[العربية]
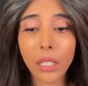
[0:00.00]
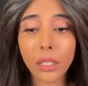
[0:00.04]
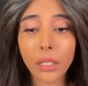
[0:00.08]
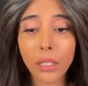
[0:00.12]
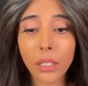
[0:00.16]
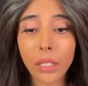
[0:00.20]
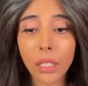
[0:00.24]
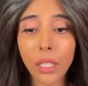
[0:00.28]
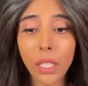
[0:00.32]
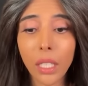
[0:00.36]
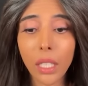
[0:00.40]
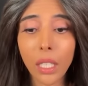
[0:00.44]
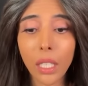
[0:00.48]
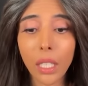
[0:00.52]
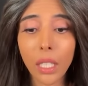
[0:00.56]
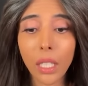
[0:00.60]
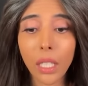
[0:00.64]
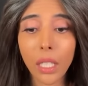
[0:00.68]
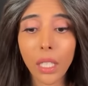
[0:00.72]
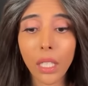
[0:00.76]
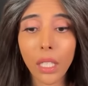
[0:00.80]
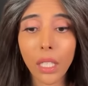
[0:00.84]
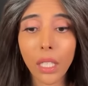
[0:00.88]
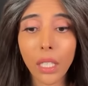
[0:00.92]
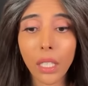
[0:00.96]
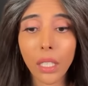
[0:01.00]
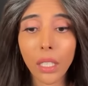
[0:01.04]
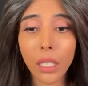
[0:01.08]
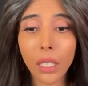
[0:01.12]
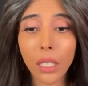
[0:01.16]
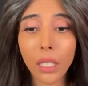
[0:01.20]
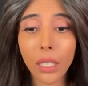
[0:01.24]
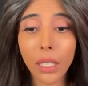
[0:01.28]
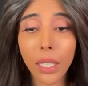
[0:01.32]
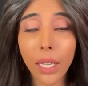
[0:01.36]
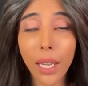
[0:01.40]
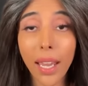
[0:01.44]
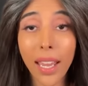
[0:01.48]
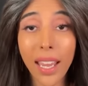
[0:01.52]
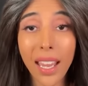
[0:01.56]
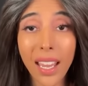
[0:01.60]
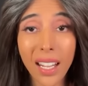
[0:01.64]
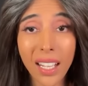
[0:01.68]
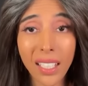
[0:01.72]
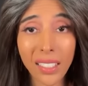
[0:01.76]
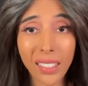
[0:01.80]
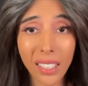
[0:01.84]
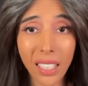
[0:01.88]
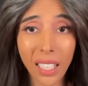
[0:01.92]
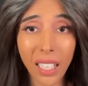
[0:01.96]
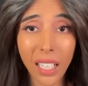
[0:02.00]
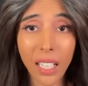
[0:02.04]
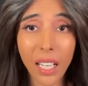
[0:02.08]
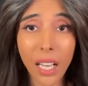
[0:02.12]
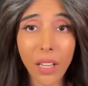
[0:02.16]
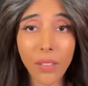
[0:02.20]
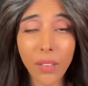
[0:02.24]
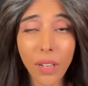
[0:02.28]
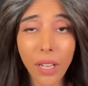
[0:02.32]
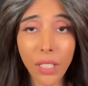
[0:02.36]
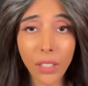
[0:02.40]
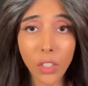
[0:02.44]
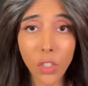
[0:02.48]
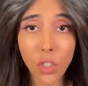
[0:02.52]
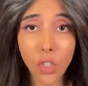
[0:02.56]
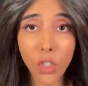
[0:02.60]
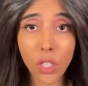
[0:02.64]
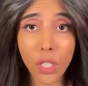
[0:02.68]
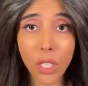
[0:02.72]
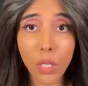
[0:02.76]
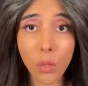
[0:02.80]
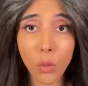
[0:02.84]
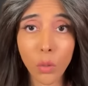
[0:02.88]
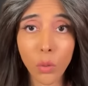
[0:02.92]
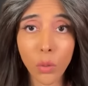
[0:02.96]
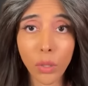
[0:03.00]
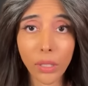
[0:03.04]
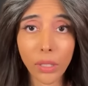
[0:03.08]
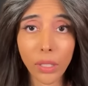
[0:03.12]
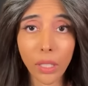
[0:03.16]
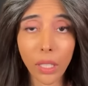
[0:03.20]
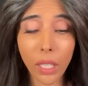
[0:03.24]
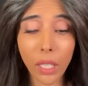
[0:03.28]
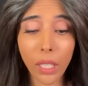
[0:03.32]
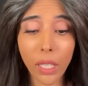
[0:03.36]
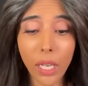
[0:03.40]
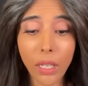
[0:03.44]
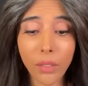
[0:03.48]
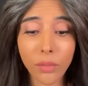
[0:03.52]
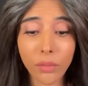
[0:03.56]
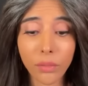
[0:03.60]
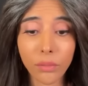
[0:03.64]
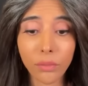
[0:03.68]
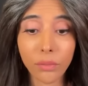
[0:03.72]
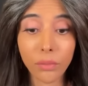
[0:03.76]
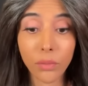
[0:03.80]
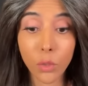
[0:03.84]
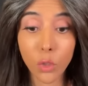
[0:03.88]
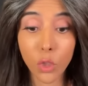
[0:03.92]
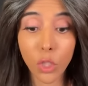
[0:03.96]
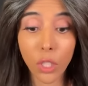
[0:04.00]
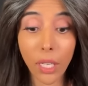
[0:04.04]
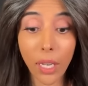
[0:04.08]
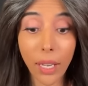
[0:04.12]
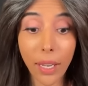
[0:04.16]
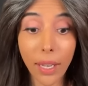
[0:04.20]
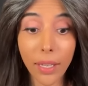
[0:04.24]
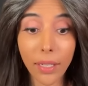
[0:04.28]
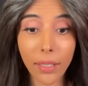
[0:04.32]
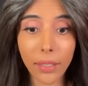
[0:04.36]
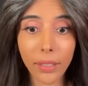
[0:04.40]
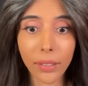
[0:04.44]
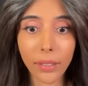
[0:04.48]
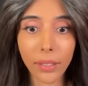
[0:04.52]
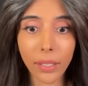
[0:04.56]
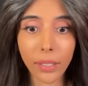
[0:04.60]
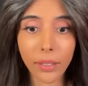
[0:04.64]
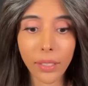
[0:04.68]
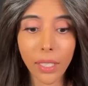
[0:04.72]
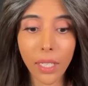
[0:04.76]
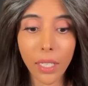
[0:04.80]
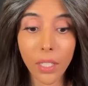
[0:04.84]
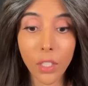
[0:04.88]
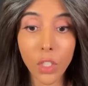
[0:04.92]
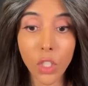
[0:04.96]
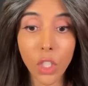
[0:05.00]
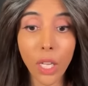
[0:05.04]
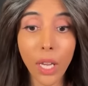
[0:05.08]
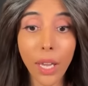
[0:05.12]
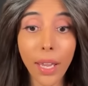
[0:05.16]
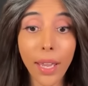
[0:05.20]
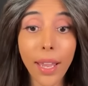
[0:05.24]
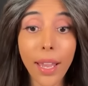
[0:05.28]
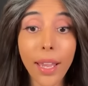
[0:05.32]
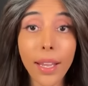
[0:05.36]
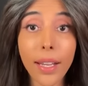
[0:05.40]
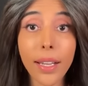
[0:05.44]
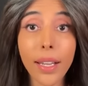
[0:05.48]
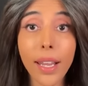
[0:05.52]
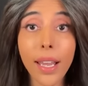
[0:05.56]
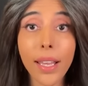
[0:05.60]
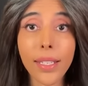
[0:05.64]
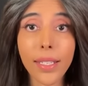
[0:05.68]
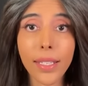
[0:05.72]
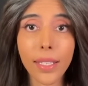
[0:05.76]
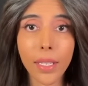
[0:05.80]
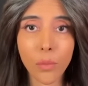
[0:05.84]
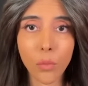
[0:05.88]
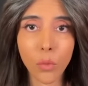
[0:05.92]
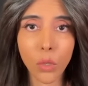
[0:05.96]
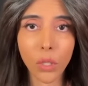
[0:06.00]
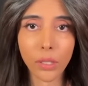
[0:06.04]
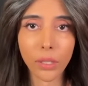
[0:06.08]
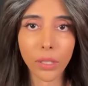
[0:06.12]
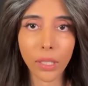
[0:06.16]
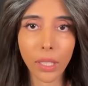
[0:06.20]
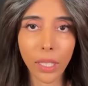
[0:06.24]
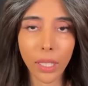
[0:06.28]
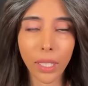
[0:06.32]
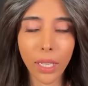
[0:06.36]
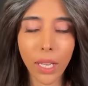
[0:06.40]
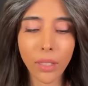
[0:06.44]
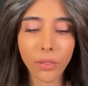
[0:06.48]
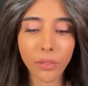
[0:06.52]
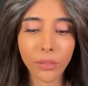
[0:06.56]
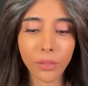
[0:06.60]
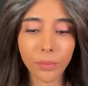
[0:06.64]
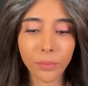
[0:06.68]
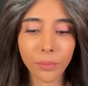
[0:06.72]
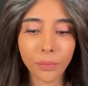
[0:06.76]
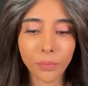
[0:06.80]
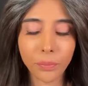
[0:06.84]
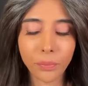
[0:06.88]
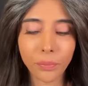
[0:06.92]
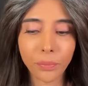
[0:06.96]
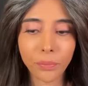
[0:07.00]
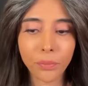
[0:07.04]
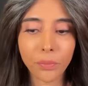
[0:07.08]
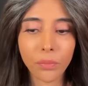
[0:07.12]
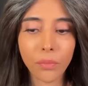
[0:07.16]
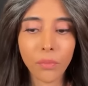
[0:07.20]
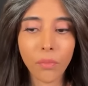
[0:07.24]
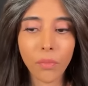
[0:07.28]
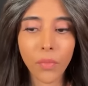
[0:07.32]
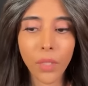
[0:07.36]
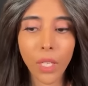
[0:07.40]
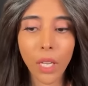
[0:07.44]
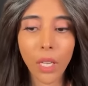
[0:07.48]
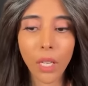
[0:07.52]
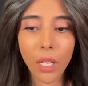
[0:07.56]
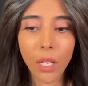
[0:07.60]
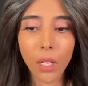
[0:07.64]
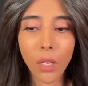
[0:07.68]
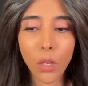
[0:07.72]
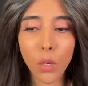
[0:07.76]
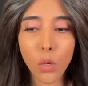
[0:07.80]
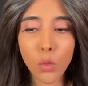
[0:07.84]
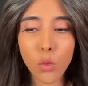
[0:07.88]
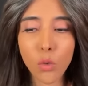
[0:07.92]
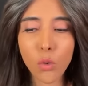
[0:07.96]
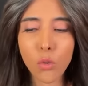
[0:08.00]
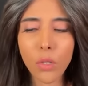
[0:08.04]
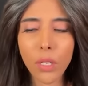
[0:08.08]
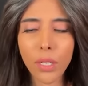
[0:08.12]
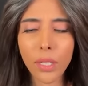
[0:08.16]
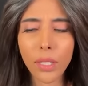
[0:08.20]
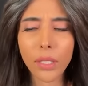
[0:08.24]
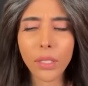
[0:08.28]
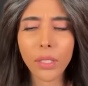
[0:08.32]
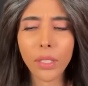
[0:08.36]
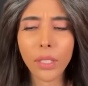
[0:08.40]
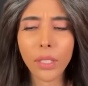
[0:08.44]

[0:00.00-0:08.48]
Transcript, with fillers: عندنا آه، خيارات الخلافات ايش تسوي وقت الخلاف وش الخيار اللي تختاره ايش الخيار الانسب وقت الخلاف خصوصا